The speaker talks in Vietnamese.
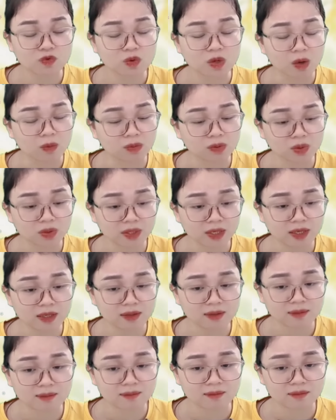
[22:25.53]
Sao cứ vu
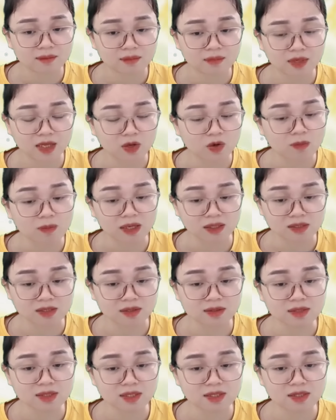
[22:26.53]
khống tôi thế
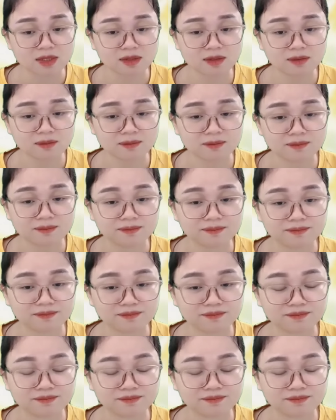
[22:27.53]
Anh có bằng chứng gì chứ